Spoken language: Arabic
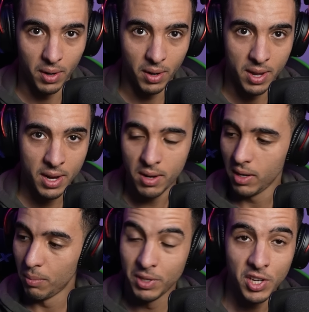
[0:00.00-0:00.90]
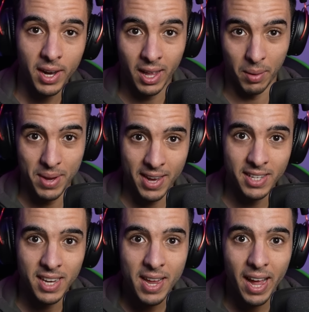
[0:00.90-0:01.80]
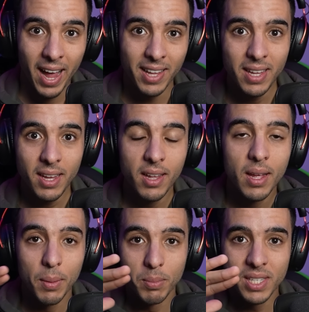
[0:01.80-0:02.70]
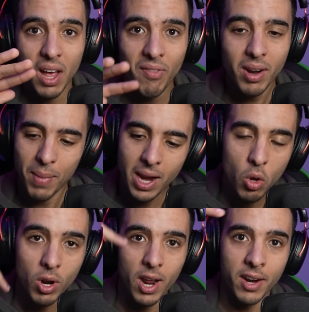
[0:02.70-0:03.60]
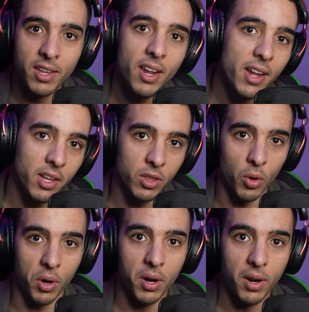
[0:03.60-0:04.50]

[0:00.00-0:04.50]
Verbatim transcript: ياك من الشرق للغرب يعني نتايا غادي مسافر مع الكره الارضيه اللي كدور